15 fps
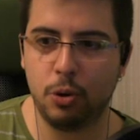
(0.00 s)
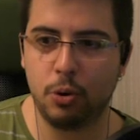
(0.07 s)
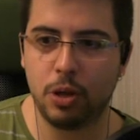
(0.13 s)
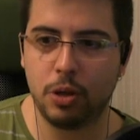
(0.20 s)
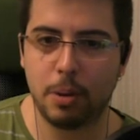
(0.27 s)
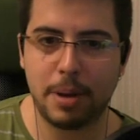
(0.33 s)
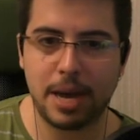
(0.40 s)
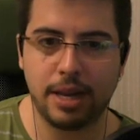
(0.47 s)

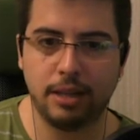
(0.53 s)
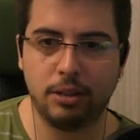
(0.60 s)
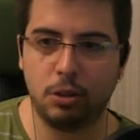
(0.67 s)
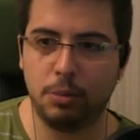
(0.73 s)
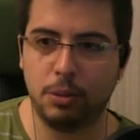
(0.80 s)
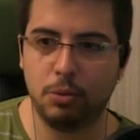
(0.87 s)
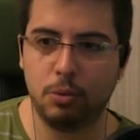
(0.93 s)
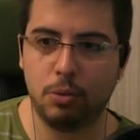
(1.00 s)
unido a Mike. Estoy
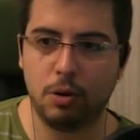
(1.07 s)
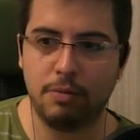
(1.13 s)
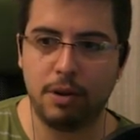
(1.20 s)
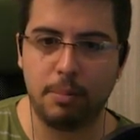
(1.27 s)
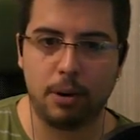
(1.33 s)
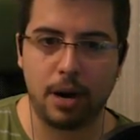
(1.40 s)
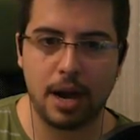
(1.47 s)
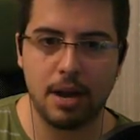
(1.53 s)
viendo un cofre
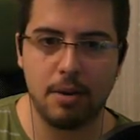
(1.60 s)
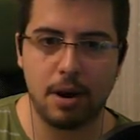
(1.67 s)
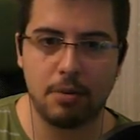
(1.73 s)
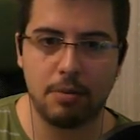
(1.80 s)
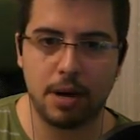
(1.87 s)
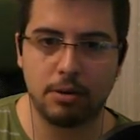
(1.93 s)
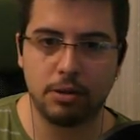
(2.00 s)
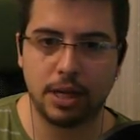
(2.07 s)
por ahí o
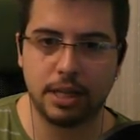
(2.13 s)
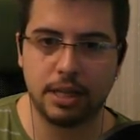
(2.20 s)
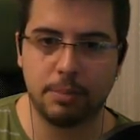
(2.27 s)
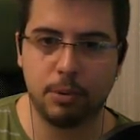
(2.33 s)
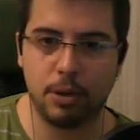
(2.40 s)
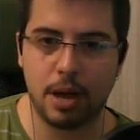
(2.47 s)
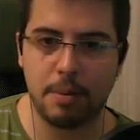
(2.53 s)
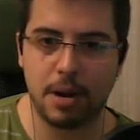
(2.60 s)
alguna cosa que se
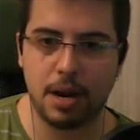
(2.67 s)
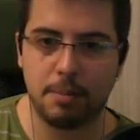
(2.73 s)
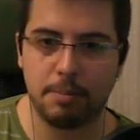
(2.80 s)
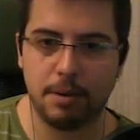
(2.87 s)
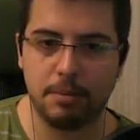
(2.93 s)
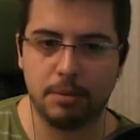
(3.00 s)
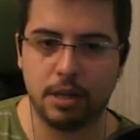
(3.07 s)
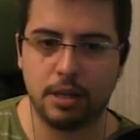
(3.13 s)
puede abrir.
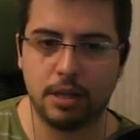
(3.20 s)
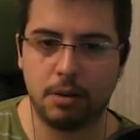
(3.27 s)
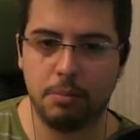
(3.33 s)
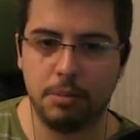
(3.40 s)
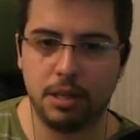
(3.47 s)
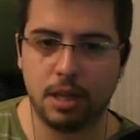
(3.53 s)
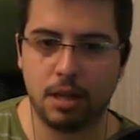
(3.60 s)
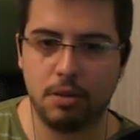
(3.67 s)
Vamos a echar un
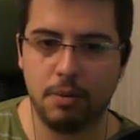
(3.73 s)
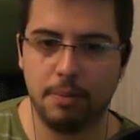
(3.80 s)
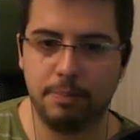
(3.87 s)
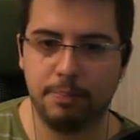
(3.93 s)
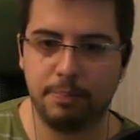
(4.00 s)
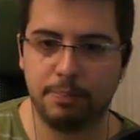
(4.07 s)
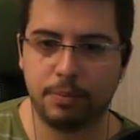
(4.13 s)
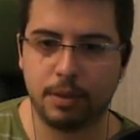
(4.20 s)
vistazo.
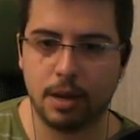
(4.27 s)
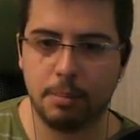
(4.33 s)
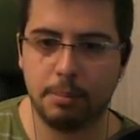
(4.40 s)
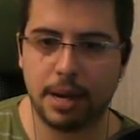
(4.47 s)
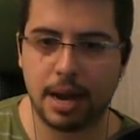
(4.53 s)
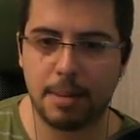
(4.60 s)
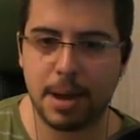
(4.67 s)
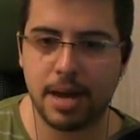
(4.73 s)

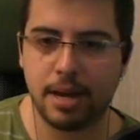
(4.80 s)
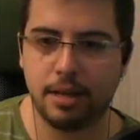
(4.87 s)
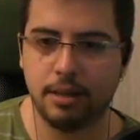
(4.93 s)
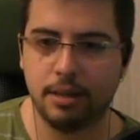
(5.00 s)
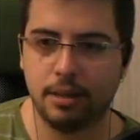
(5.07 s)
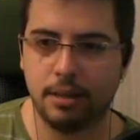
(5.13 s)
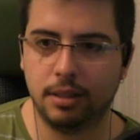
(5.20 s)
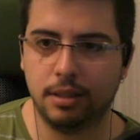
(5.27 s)
Venga, Mike.
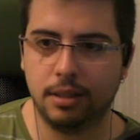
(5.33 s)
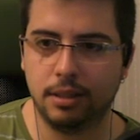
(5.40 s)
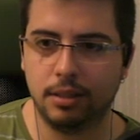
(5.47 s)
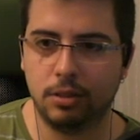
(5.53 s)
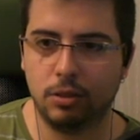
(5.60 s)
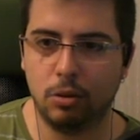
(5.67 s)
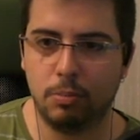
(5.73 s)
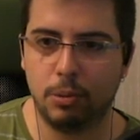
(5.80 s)

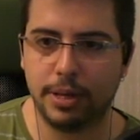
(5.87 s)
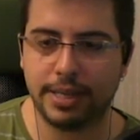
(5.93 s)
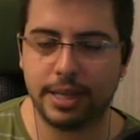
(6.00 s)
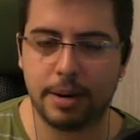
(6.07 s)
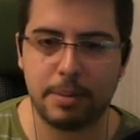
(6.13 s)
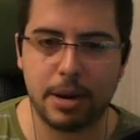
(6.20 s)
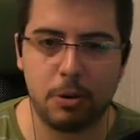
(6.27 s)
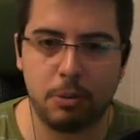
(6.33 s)
Tú puedes,
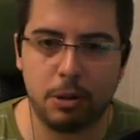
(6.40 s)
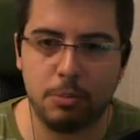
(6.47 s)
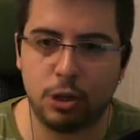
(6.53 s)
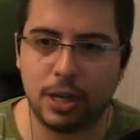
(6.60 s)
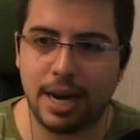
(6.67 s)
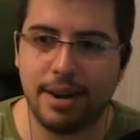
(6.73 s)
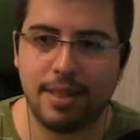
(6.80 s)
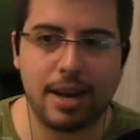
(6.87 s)
hermano. Podemos
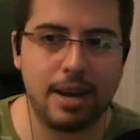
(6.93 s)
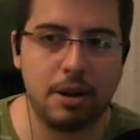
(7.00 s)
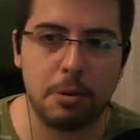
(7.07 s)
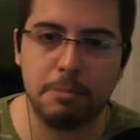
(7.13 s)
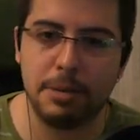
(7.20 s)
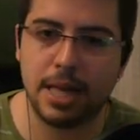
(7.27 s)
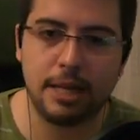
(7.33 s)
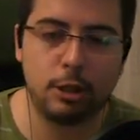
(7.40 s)
salir de aquí con
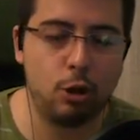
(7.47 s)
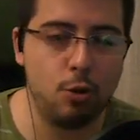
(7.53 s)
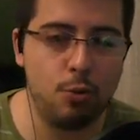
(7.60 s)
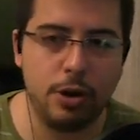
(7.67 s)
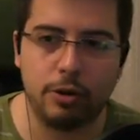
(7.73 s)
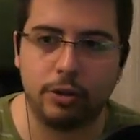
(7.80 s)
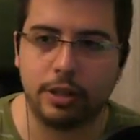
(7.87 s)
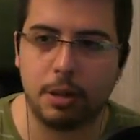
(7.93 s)
vida. Es lo
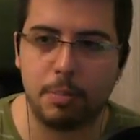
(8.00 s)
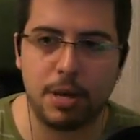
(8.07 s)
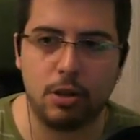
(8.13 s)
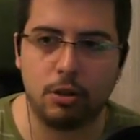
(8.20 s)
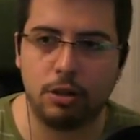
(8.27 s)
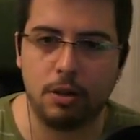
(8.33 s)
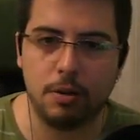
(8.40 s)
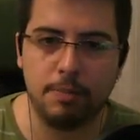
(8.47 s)
único que te
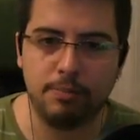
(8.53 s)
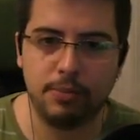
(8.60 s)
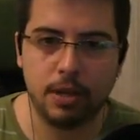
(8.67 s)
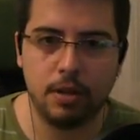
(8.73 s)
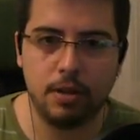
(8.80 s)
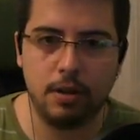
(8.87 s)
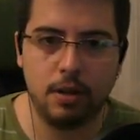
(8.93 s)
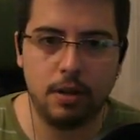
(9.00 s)
pido, tío.
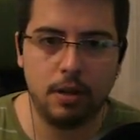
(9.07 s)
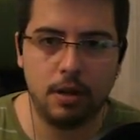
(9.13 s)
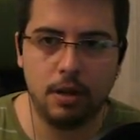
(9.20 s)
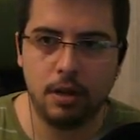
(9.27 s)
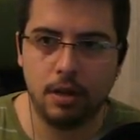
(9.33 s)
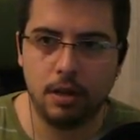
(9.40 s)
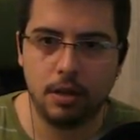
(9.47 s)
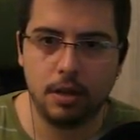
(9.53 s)

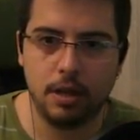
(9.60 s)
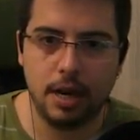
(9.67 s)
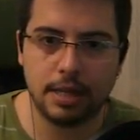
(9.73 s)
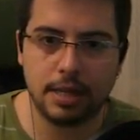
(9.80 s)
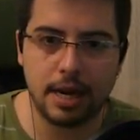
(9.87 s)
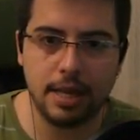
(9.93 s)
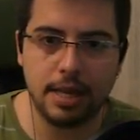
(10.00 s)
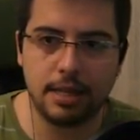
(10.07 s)
Y la
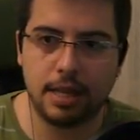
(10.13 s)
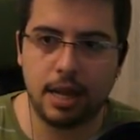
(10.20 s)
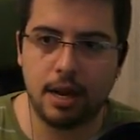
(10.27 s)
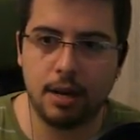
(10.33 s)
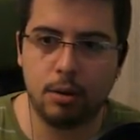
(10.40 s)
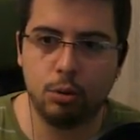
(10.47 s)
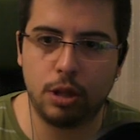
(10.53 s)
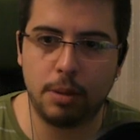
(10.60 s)
salida está
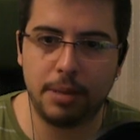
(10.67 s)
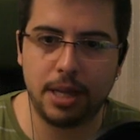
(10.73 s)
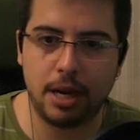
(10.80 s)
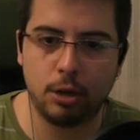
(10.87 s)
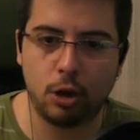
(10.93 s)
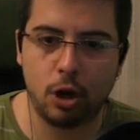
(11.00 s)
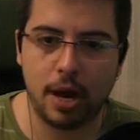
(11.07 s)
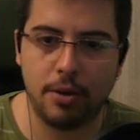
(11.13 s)
justamente al
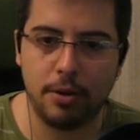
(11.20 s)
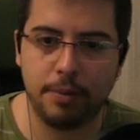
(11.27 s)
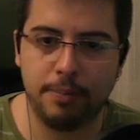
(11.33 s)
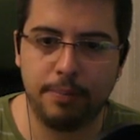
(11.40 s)
otro lado.